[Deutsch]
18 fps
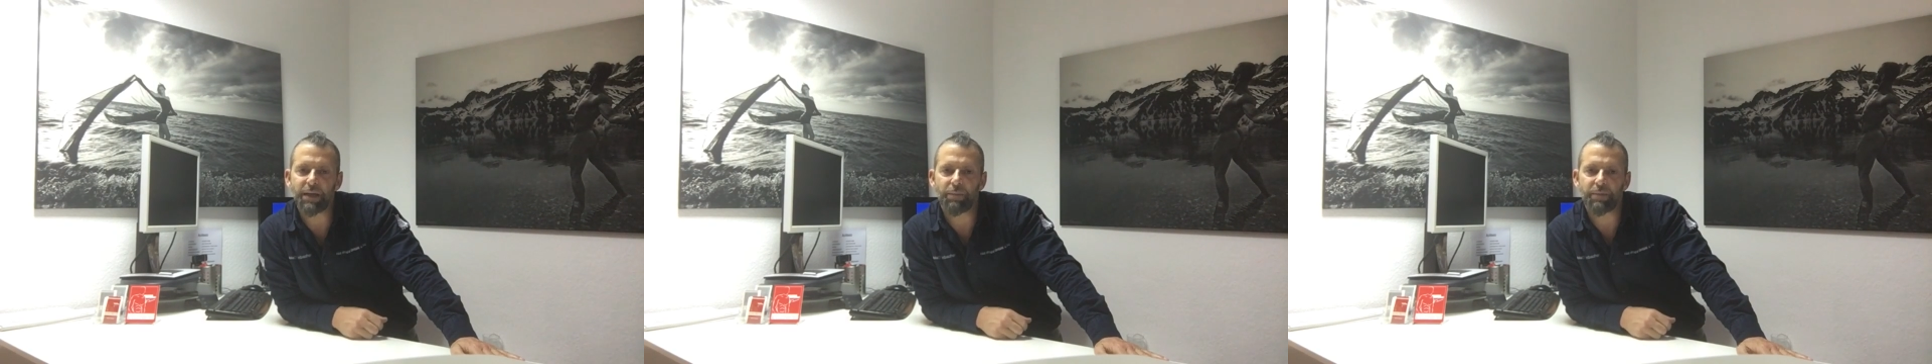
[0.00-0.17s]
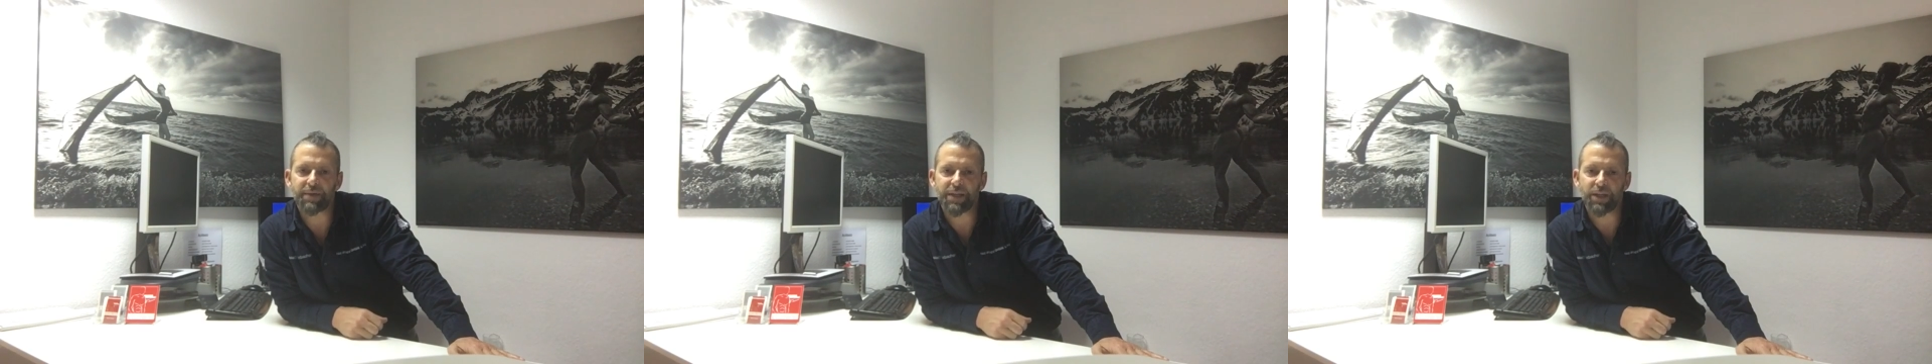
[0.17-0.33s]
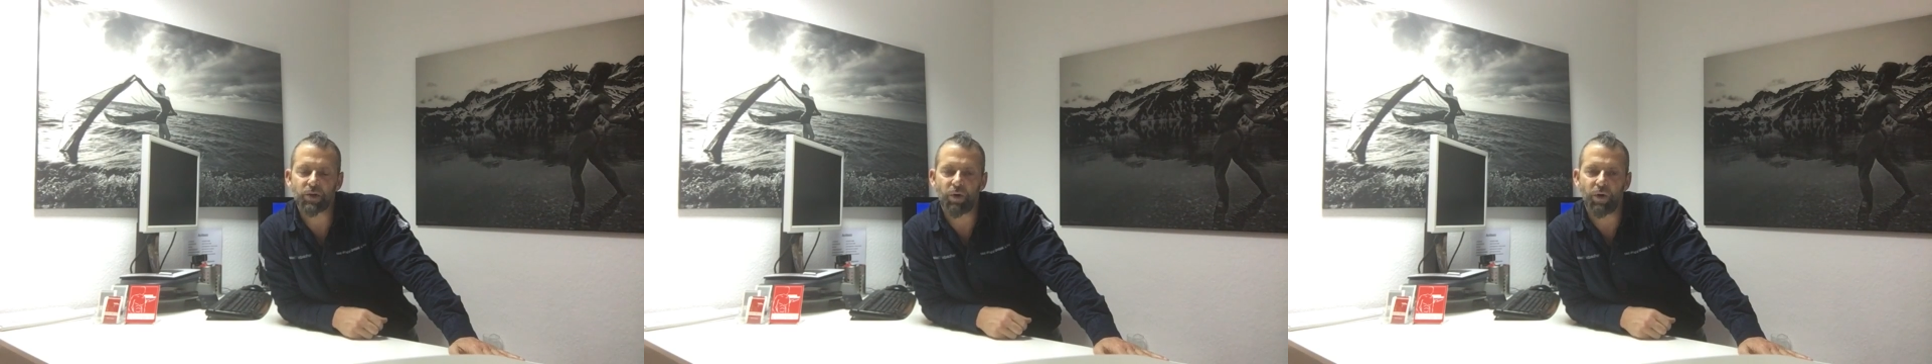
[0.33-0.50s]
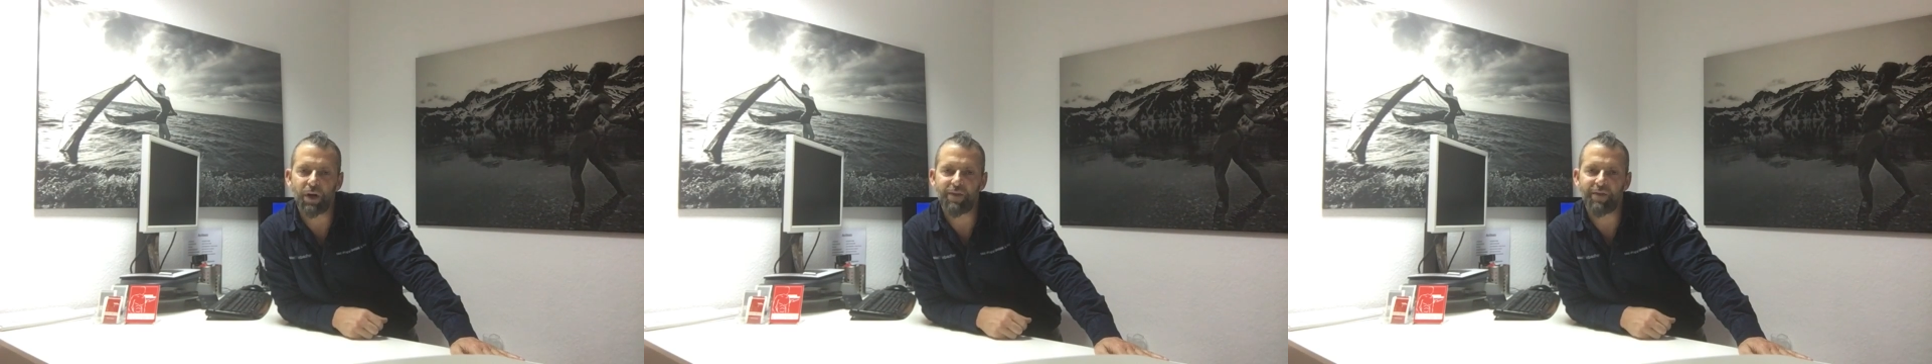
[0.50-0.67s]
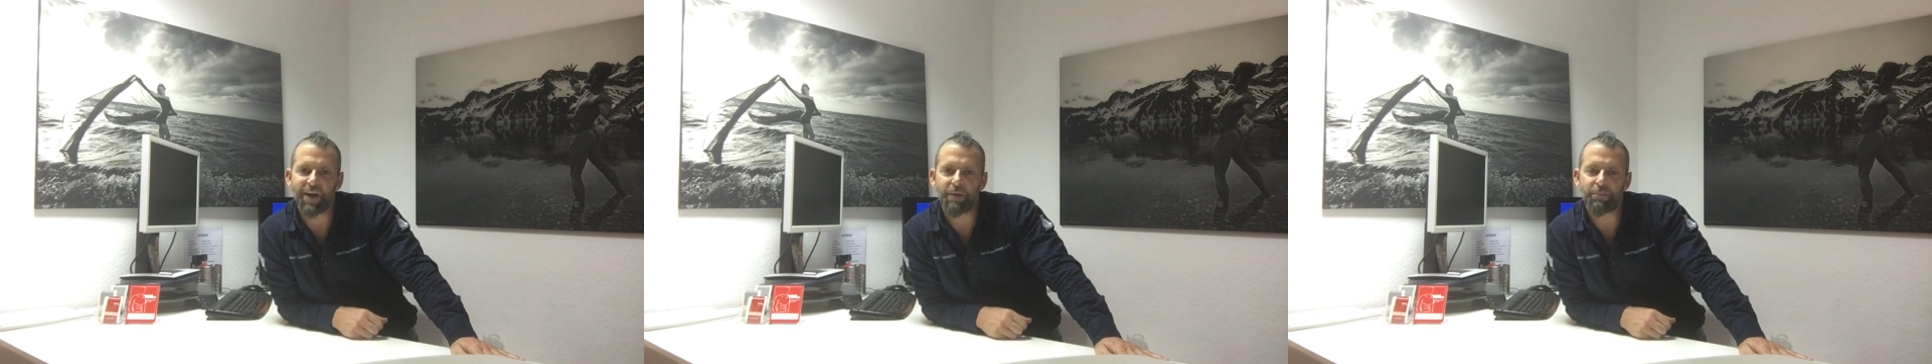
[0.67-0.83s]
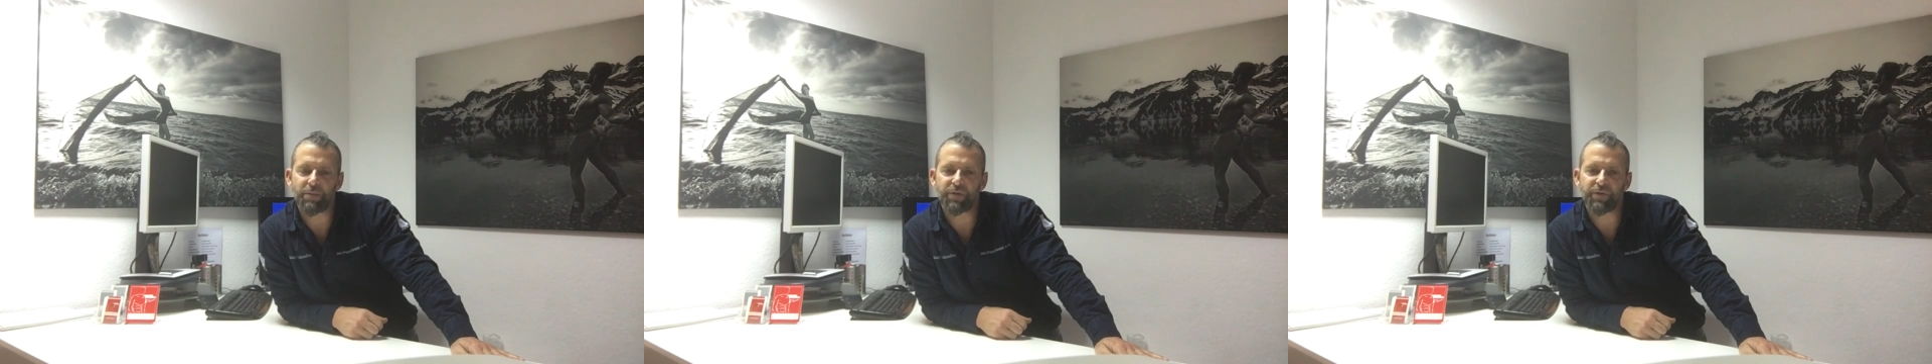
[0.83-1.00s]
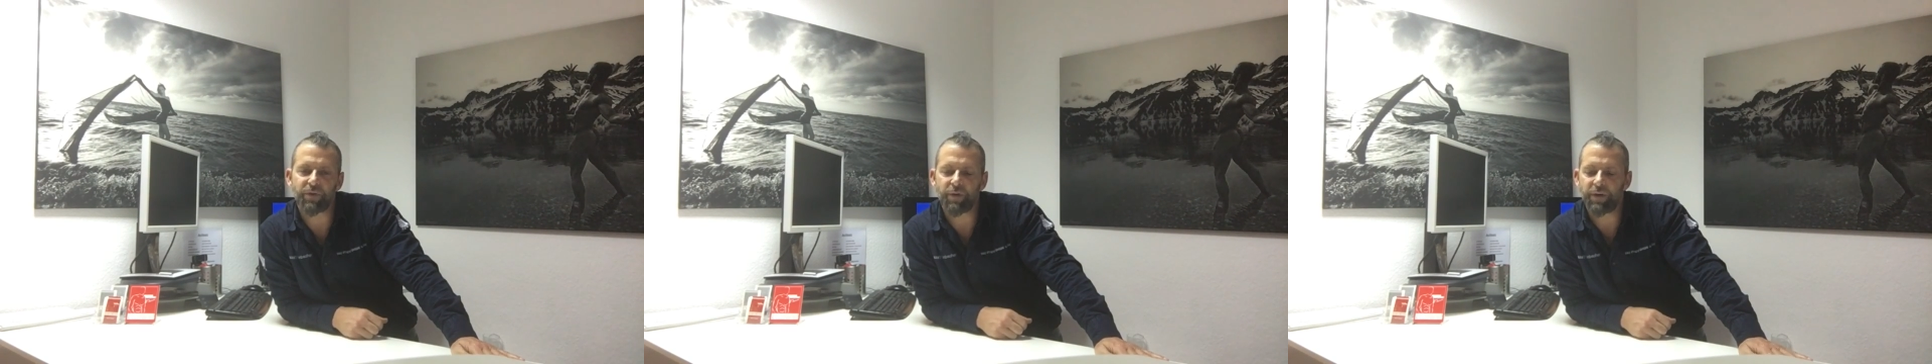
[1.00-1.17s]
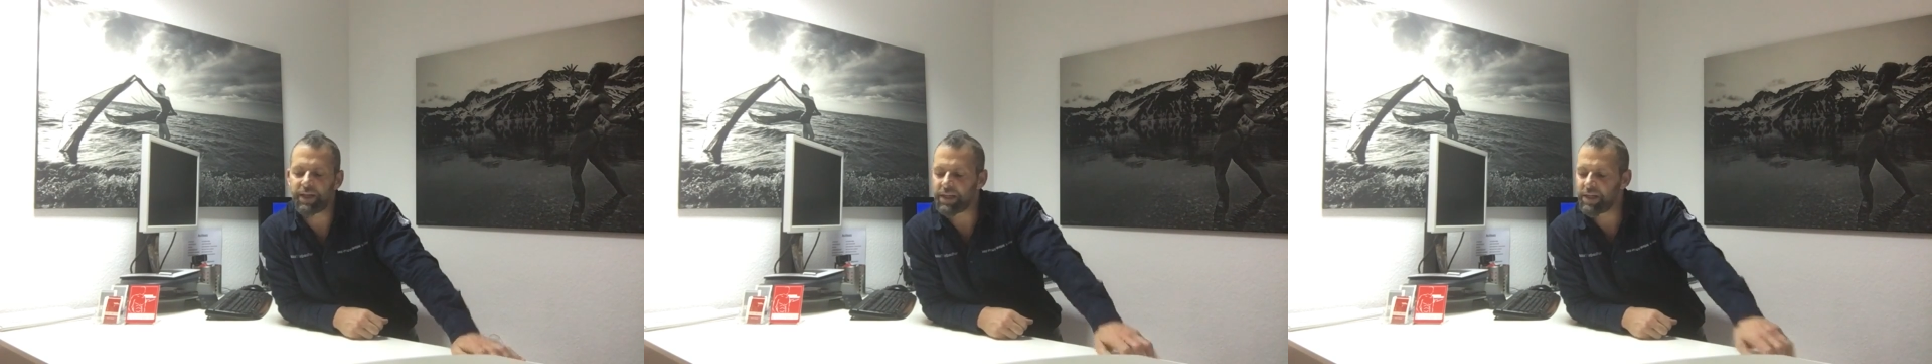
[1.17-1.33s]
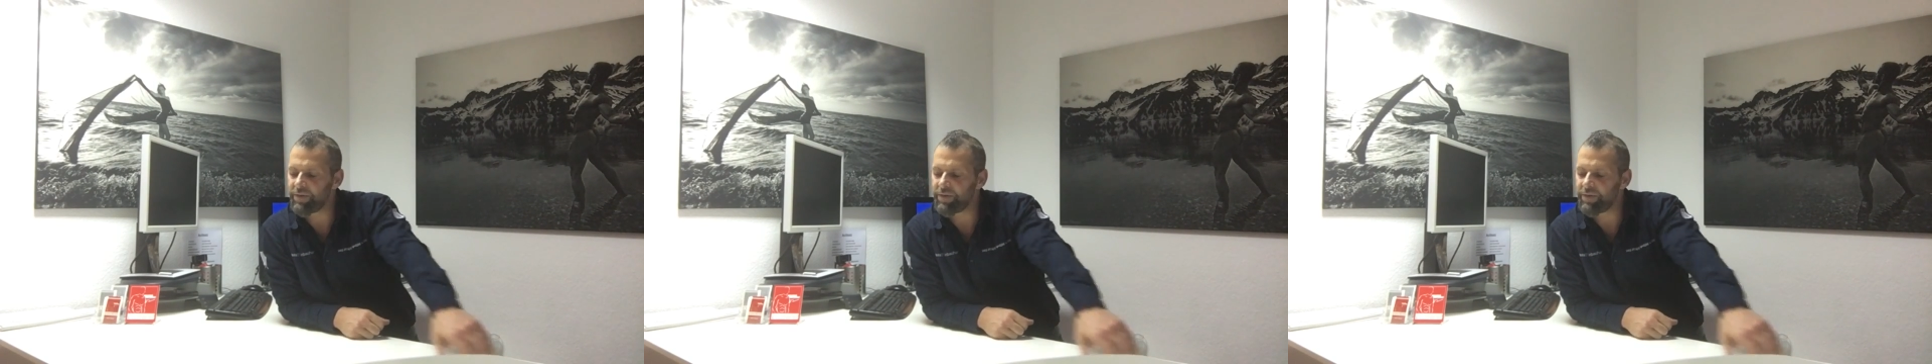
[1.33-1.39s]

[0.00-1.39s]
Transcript: gibt es eine tolle Werbung für euch,